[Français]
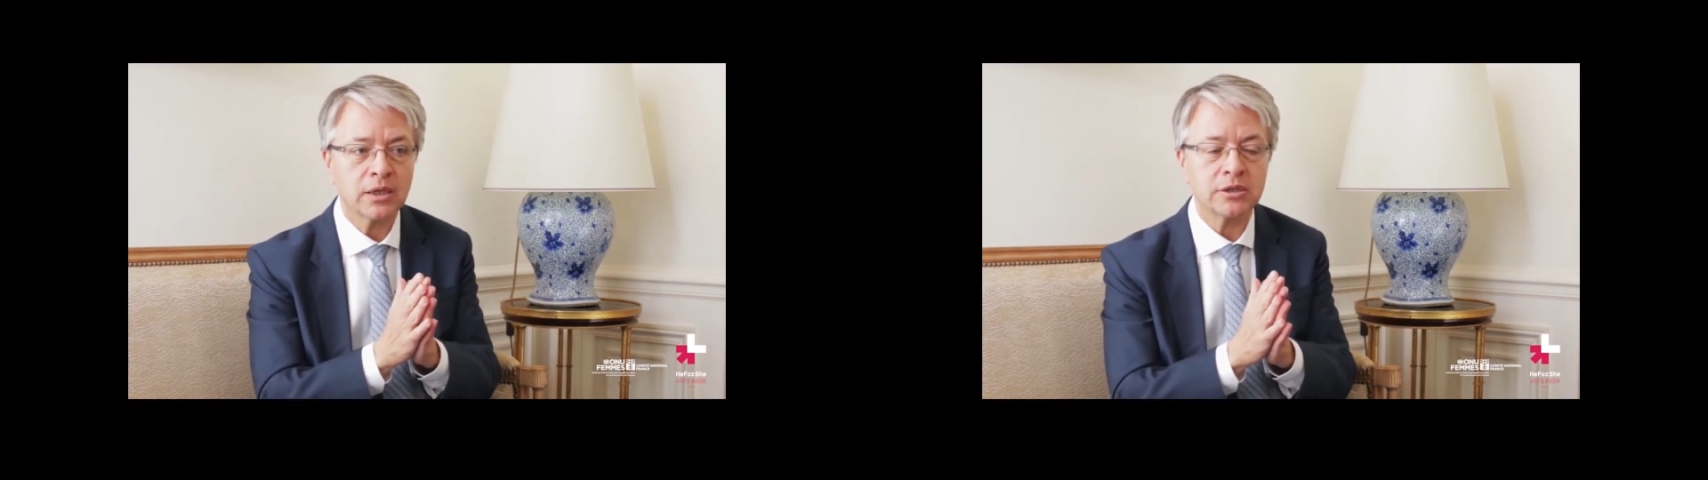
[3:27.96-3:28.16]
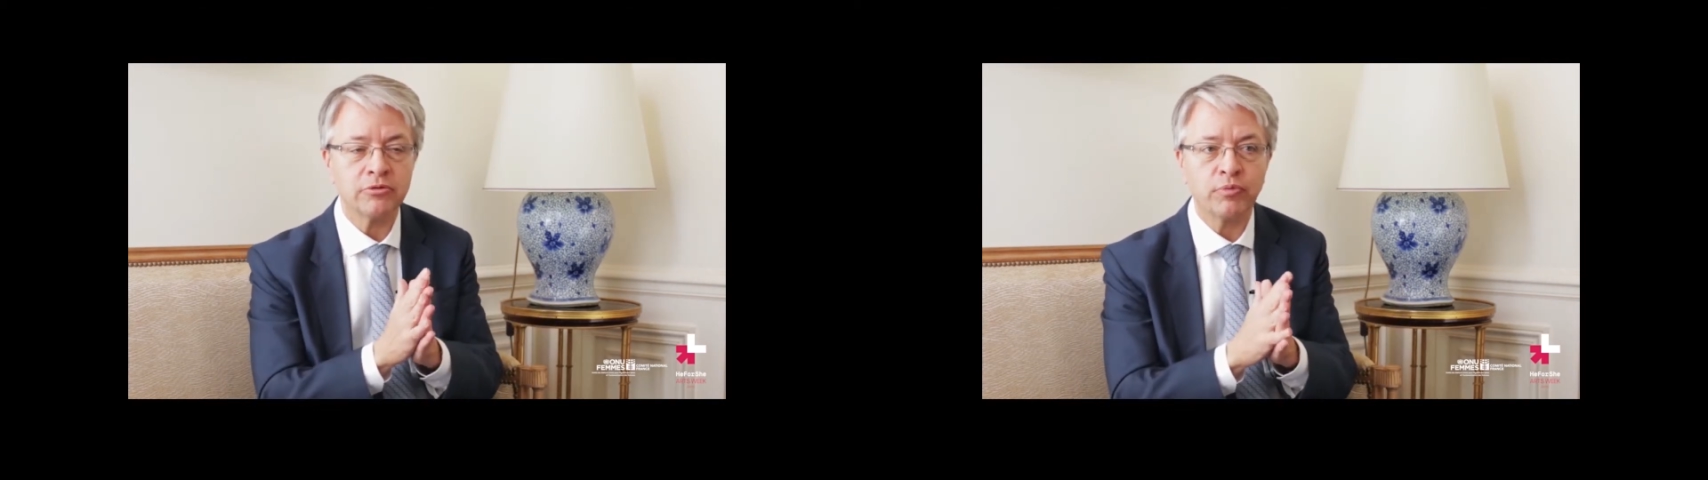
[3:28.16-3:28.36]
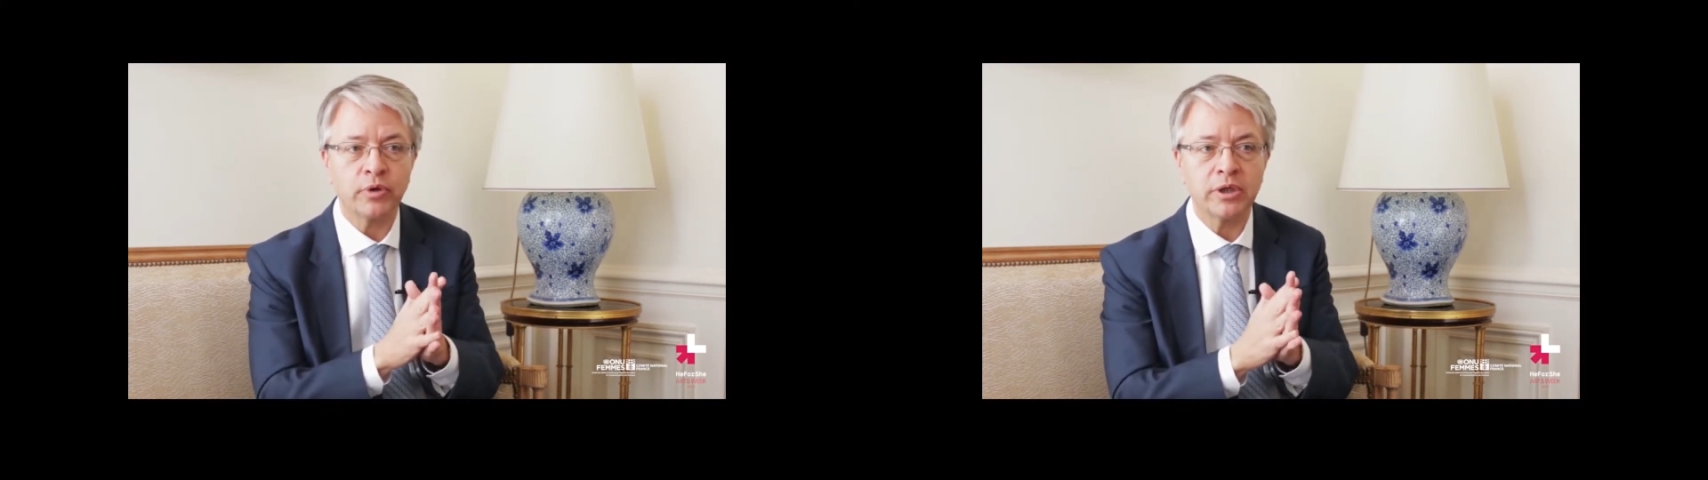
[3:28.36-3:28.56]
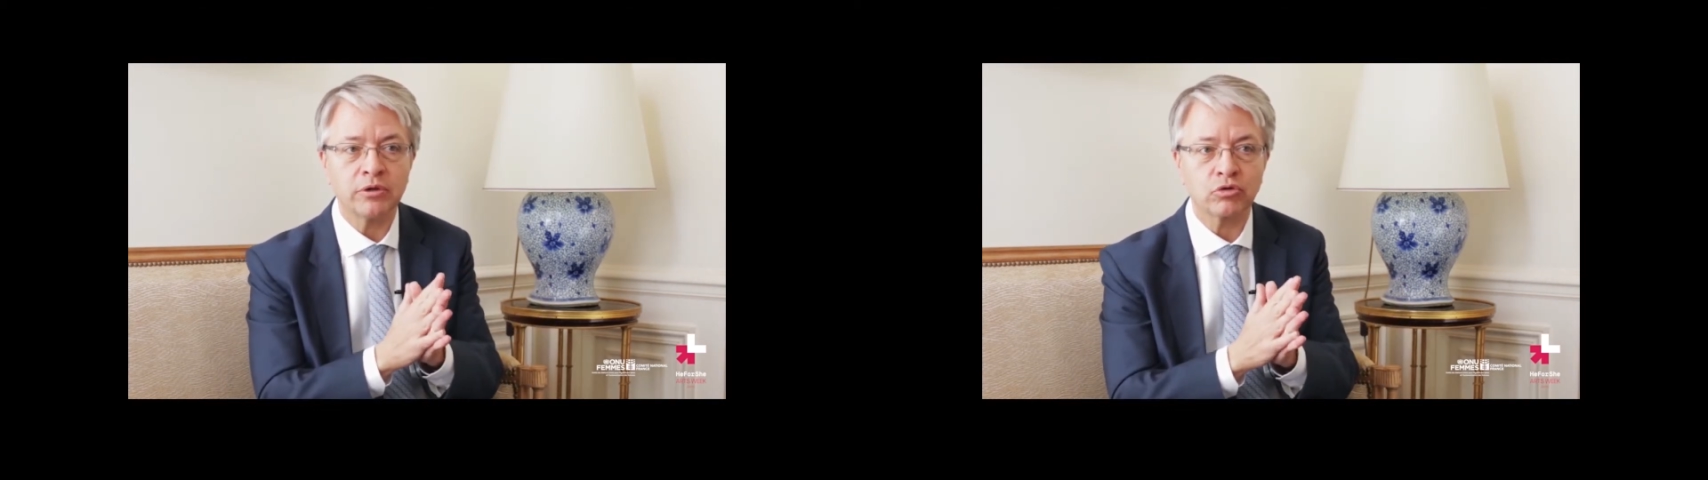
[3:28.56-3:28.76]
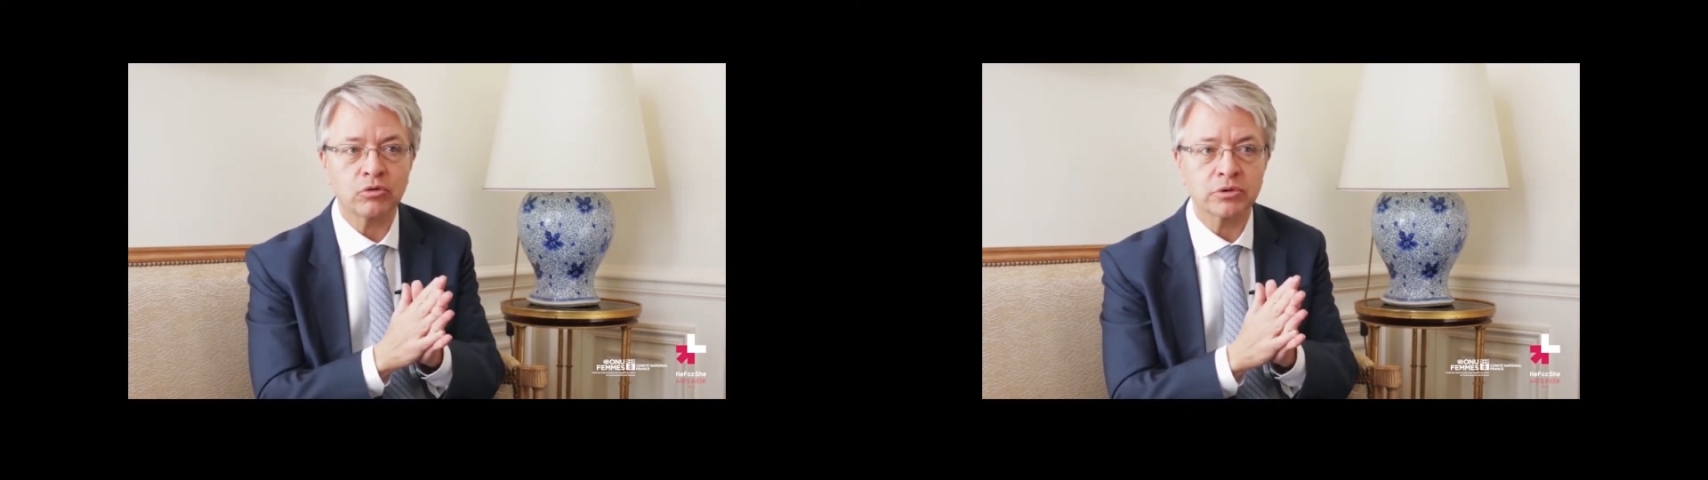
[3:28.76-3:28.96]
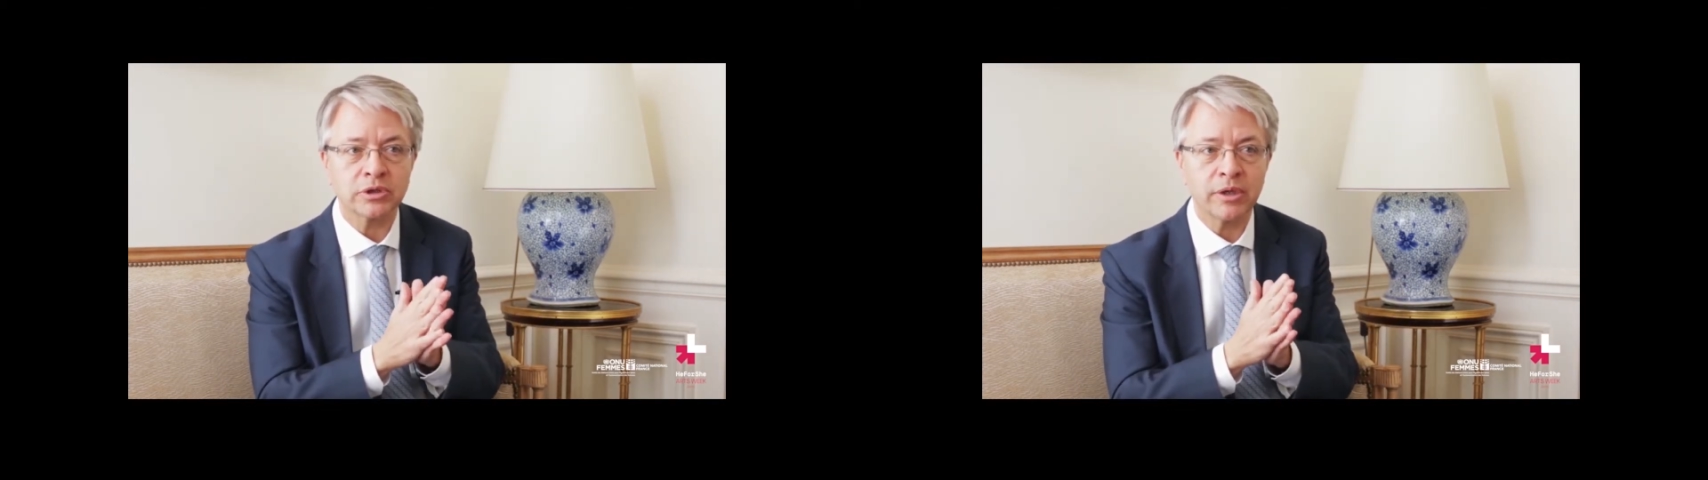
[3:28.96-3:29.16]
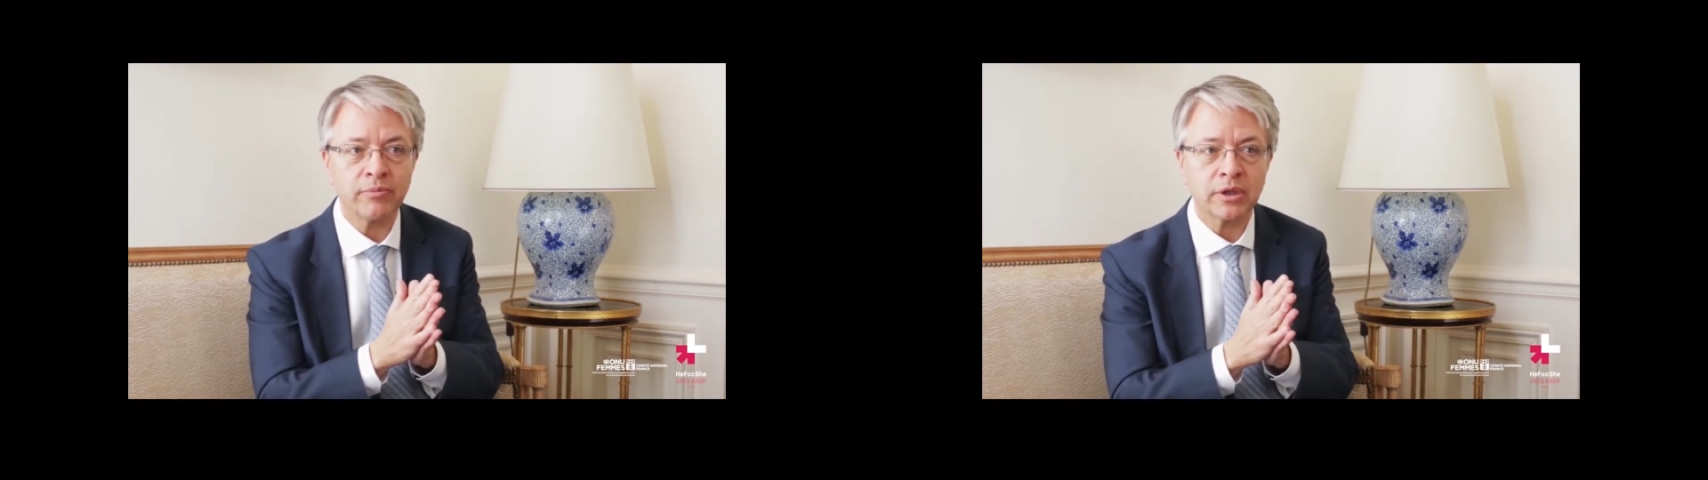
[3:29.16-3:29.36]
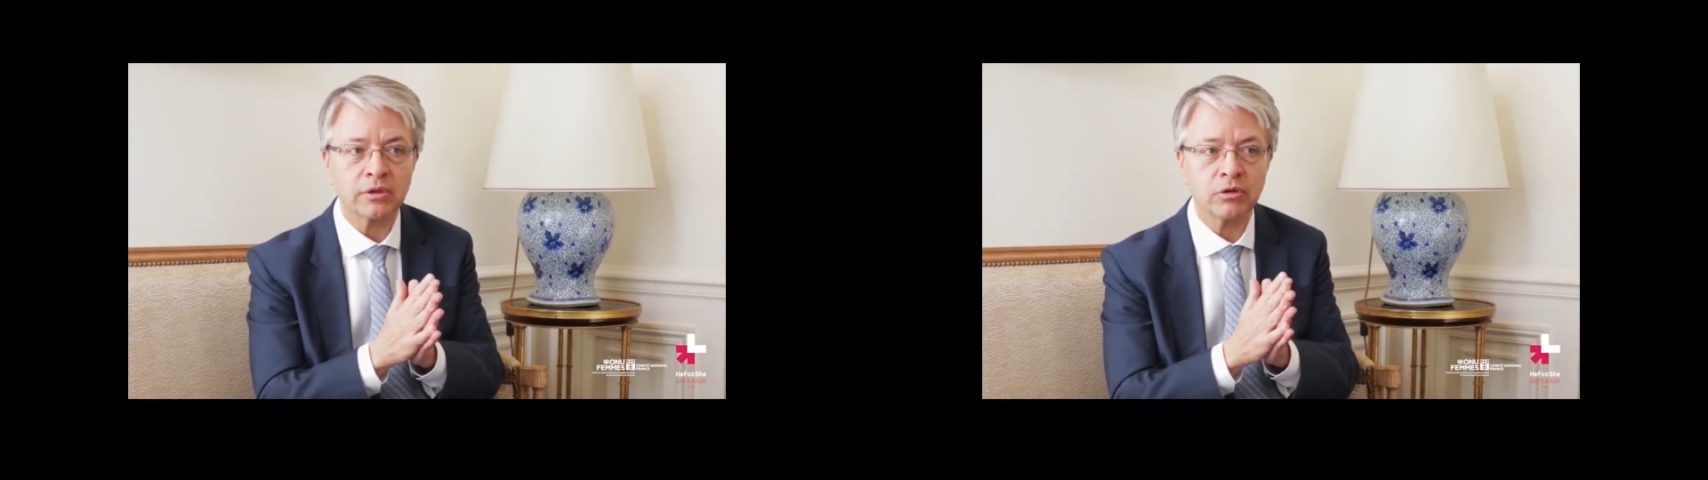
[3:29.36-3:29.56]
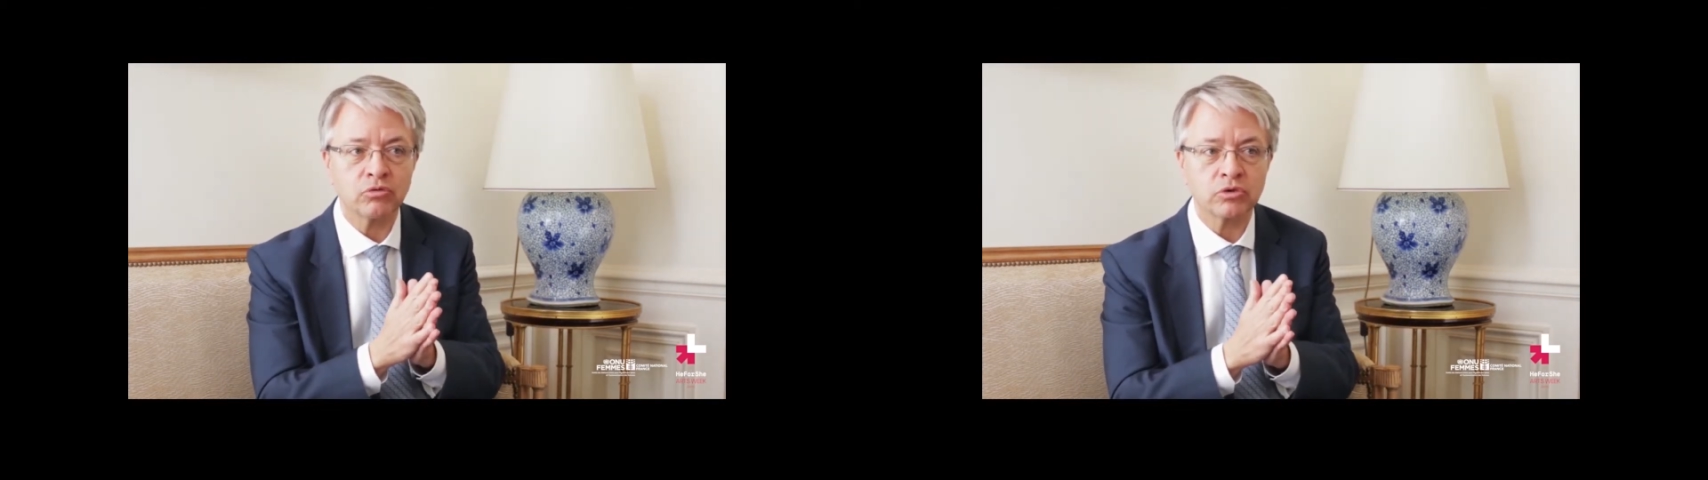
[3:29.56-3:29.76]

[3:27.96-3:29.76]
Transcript: Si vous prenez notre conseil, maintenant,